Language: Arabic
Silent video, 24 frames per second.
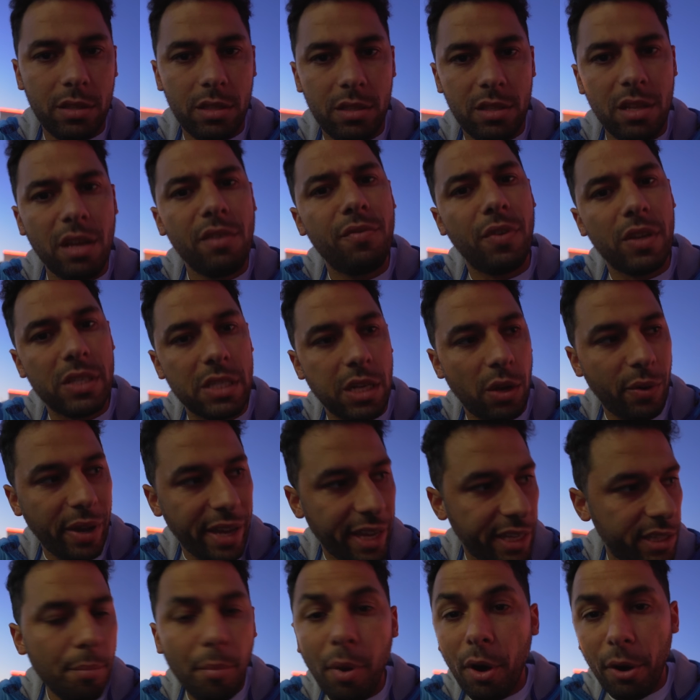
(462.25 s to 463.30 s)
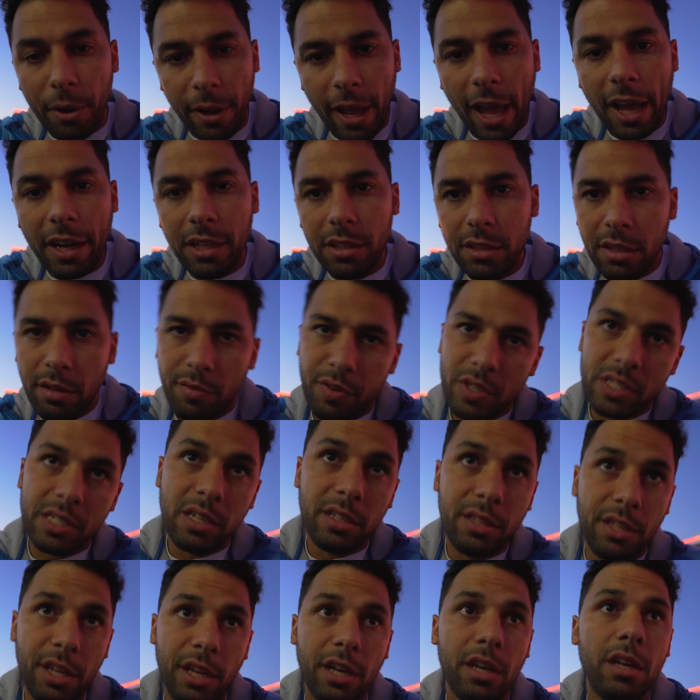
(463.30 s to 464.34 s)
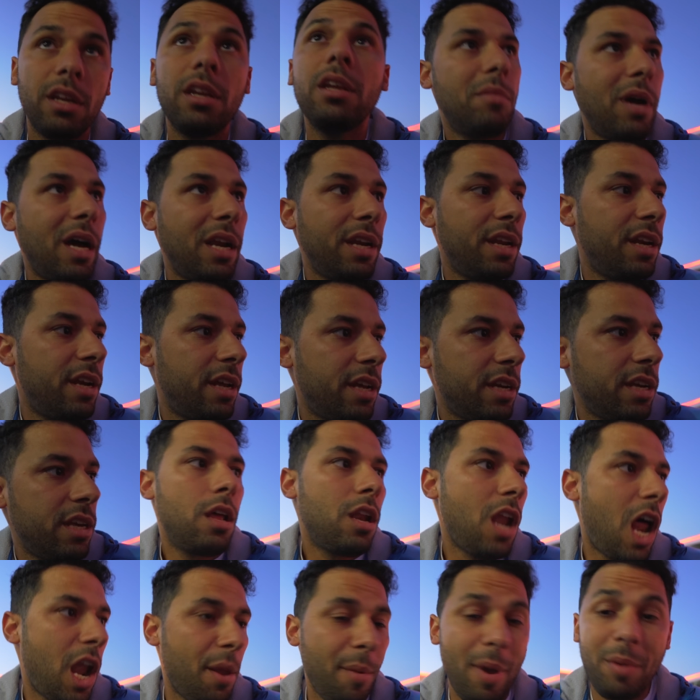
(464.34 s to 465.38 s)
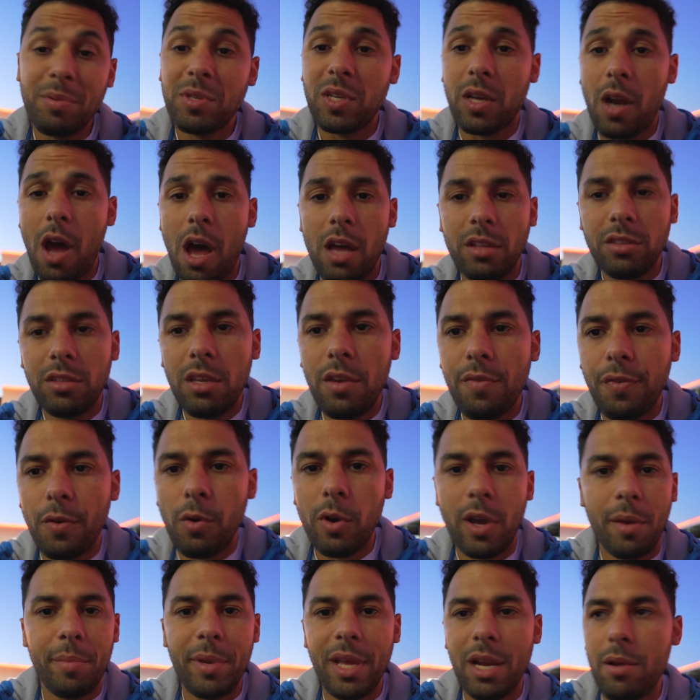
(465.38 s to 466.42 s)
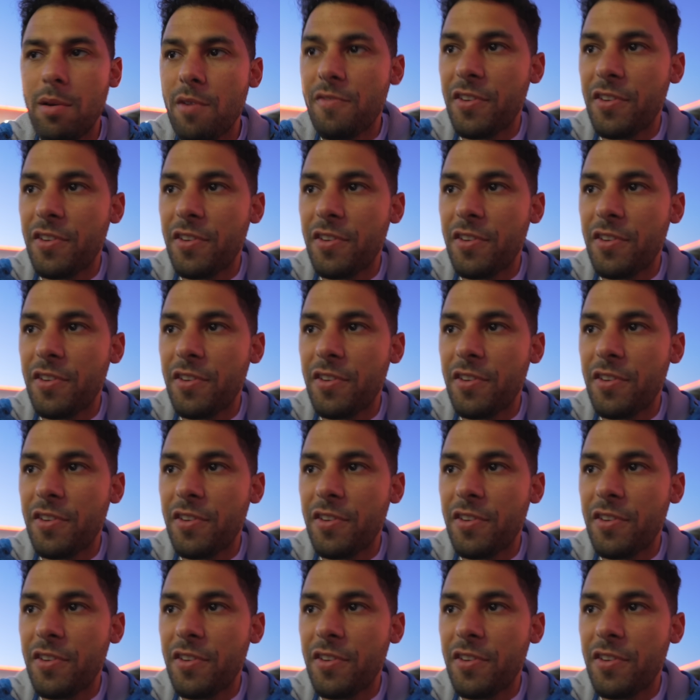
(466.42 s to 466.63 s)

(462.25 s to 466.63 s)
2 2.1 بار يعني 2.2 ما علينا يعني العربيه بصراحه نظيفه وجميله ما